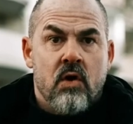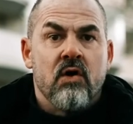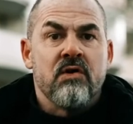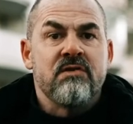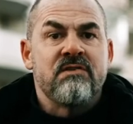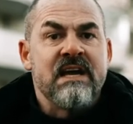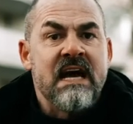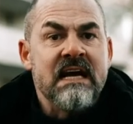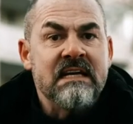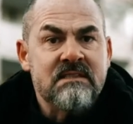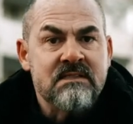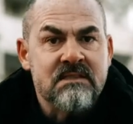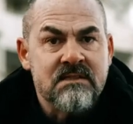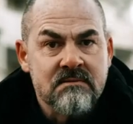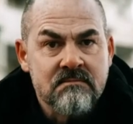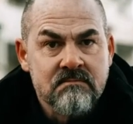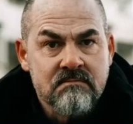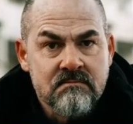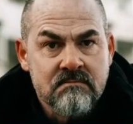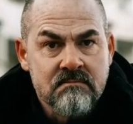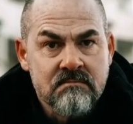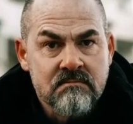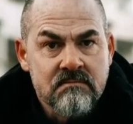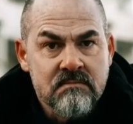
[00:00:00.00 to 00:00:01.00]
Und jetzt
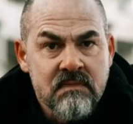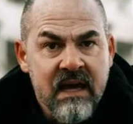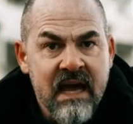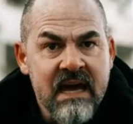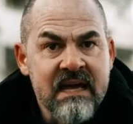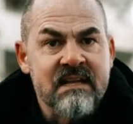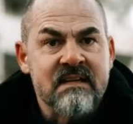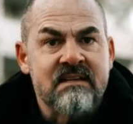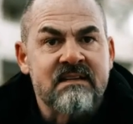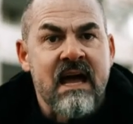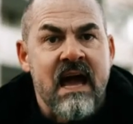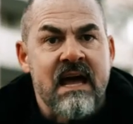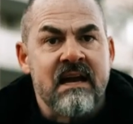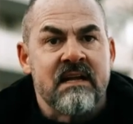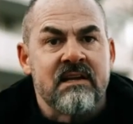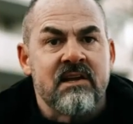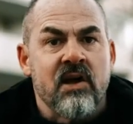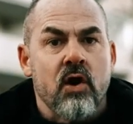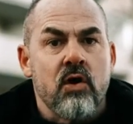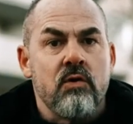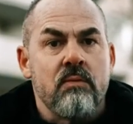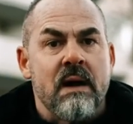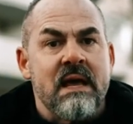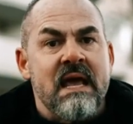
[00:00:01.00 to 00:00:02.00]
redet keiner
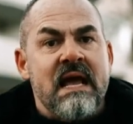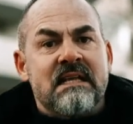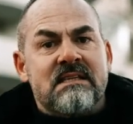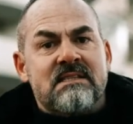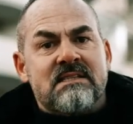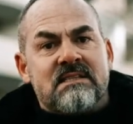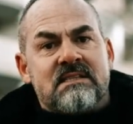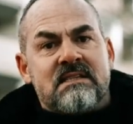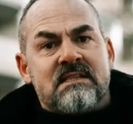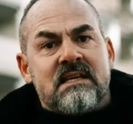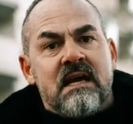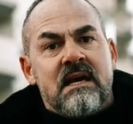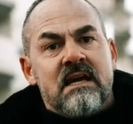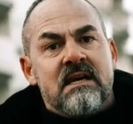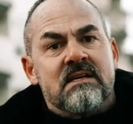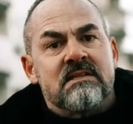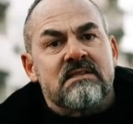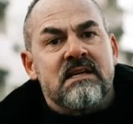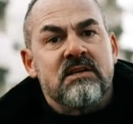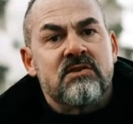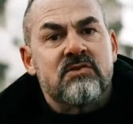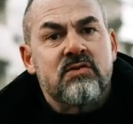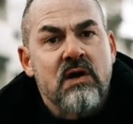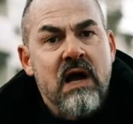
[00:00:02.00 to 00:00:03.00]
darüber. Jetzt
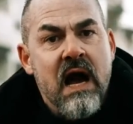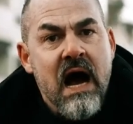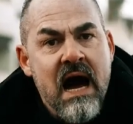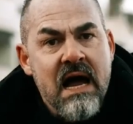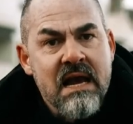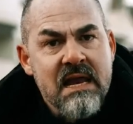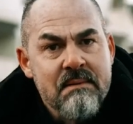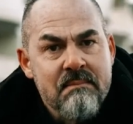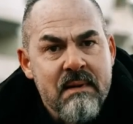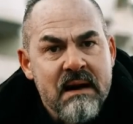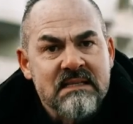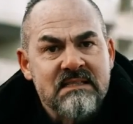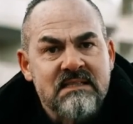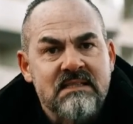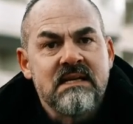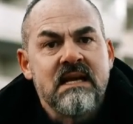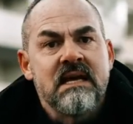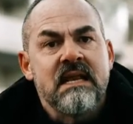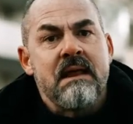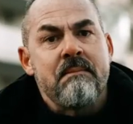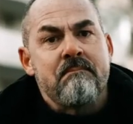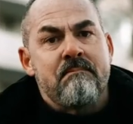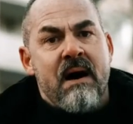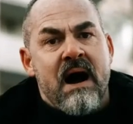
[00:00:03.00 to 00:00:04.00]
sind sogar die Masken
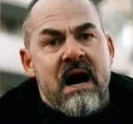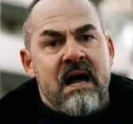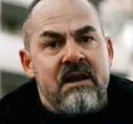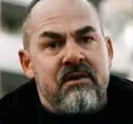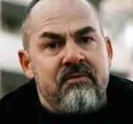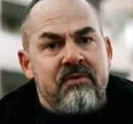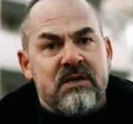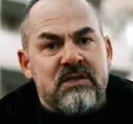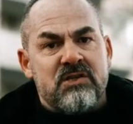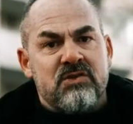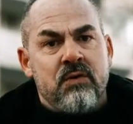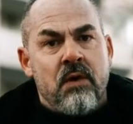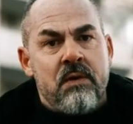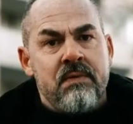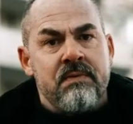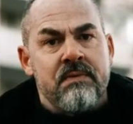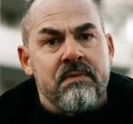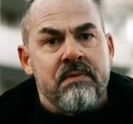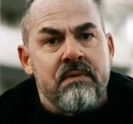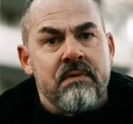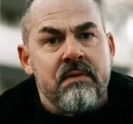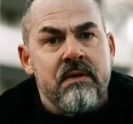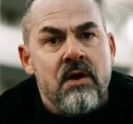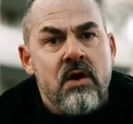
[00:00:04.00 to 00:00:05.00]
in den Bahnen
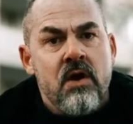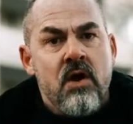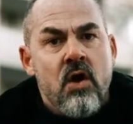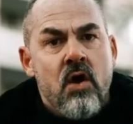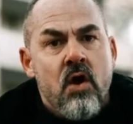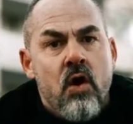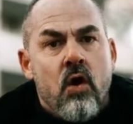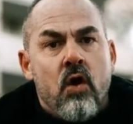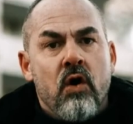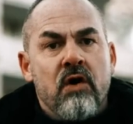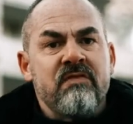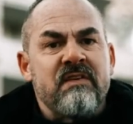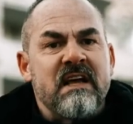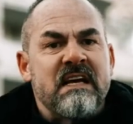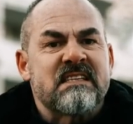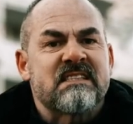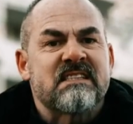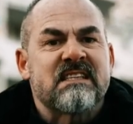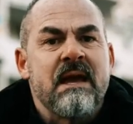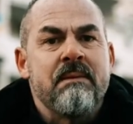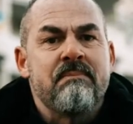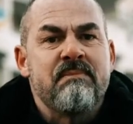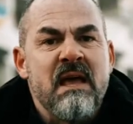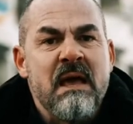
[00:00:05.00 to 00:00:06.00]
verschwunden. Und
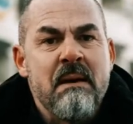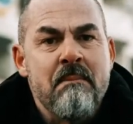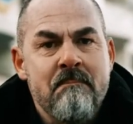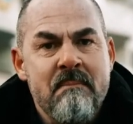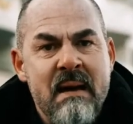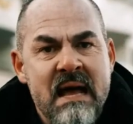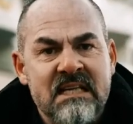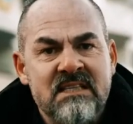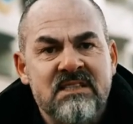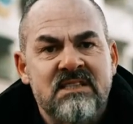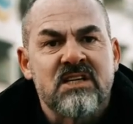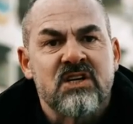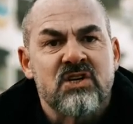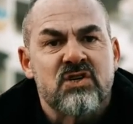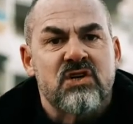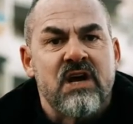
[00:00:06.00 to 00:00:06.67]
es gibt immense